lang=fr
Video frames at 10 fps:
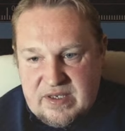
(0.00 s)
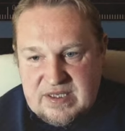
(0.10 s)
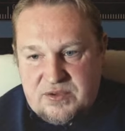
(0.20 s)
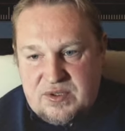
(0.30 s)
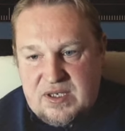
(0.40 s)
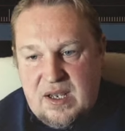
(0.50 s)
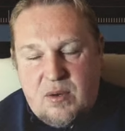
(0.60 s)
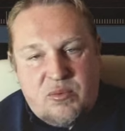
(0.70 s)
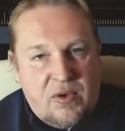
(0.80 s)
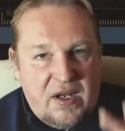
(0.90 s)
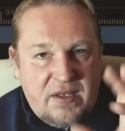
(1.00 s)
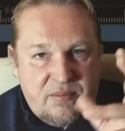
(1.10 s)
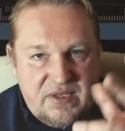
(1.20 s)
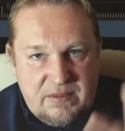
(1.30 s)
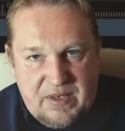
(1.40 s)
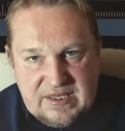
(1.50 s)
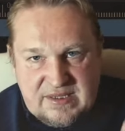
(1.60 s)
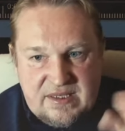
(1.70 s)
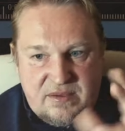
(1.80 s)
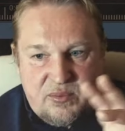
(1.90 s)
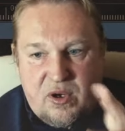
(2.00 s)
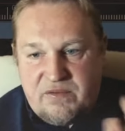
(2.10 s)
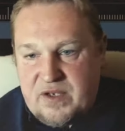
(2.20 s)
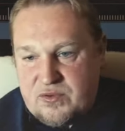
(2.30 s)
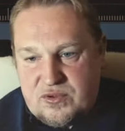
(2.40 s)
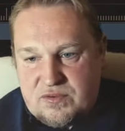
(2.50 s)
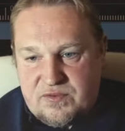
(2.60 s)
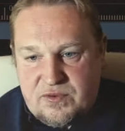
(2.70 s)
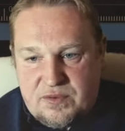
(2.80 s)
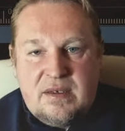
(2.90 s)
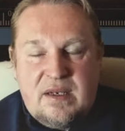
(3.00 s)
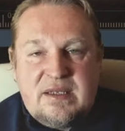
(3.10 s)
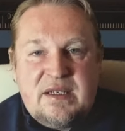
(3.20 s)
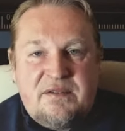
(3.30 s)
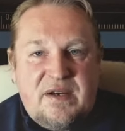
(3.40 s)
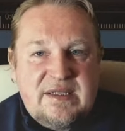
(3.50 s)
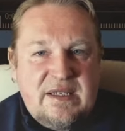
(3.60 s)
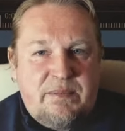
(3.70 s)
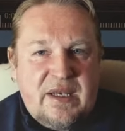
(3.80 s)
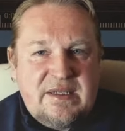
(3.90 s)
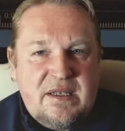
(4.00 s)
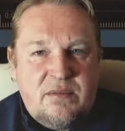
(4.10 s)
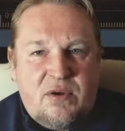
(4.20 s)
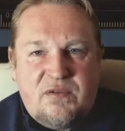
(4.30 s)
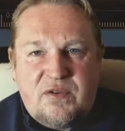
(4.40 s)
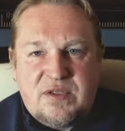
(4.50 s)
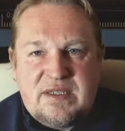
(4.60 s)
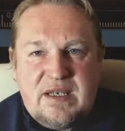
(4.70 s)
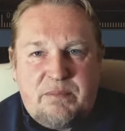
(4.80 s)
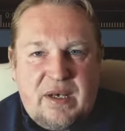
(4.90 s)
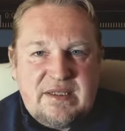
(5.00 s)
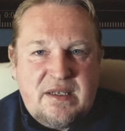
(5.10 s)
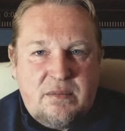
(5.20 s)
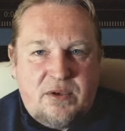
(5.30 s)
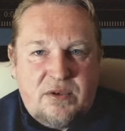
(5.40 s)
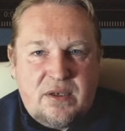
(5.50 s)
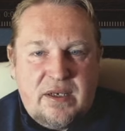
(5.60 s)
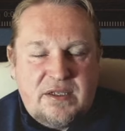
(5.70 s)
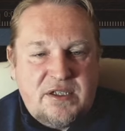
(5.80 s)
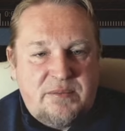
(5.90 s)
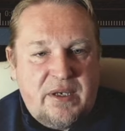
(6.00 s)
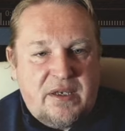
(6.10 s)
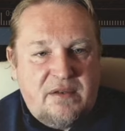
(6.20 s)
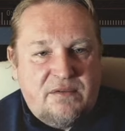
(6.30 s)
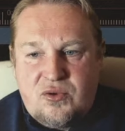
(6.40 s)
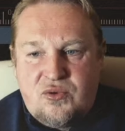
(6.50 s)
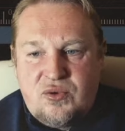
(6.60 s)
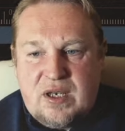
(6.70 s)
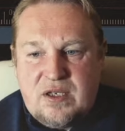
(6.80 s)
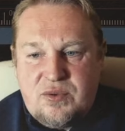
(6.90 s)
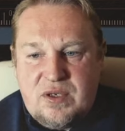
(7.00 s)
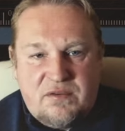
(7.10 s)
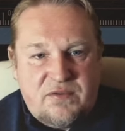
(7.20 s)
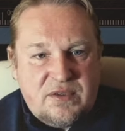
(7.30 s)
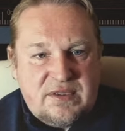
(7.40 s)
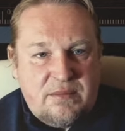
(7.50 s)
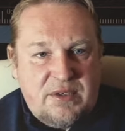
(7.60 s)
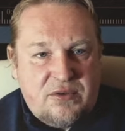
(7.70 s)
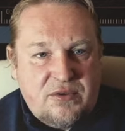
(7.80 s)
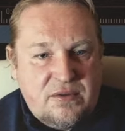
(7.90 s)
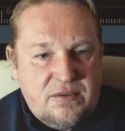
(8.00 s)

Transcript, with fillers: cet outil-là, on pourra les déplacer, on pourra faire tout ce qu'on veut. L'interface est partiellement en français, partiellement en anglais. J'espère qu'ils vont tout traduire en français bientôt.